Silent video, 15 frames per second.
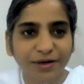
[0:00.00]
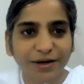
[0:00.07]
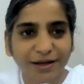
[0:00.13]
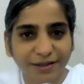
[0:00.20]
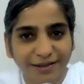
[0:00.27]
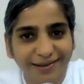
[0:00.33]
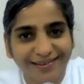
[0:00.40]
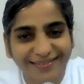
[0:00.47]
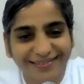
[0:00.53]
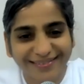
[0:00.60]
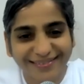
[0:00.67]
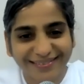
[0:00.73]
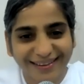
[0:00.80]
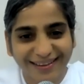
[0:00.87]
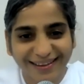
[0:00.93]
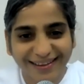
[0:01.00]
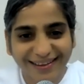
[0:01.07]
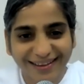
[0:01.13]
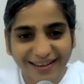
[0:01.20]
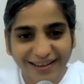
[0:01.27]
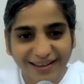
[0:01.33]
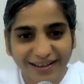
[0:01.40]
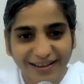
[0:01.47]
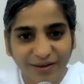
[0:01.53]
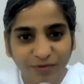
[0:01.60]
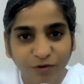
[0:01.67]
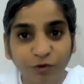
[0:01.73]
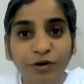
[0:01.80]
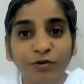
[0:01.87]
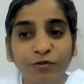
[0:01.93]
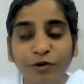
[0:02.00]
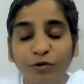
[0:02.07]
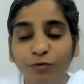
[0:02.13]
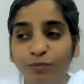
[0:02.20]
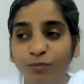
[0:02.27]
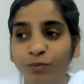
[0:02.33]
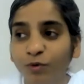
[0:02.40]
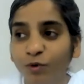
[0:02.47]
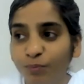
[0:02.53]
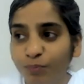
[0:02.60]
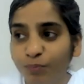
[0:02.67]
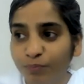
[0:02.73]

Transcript: पर आते हैं फिर फिर वो